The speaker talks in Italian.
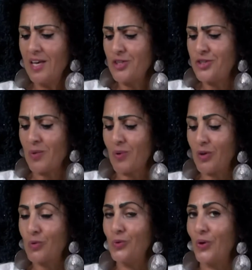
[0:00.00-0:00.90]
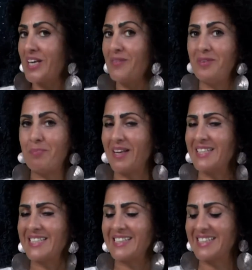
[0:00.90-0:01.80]
C'è qualcuno che vi
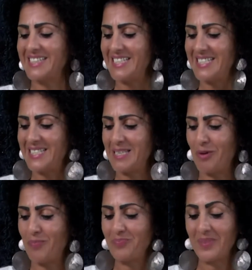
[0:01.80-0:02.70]
pensa tantissimo,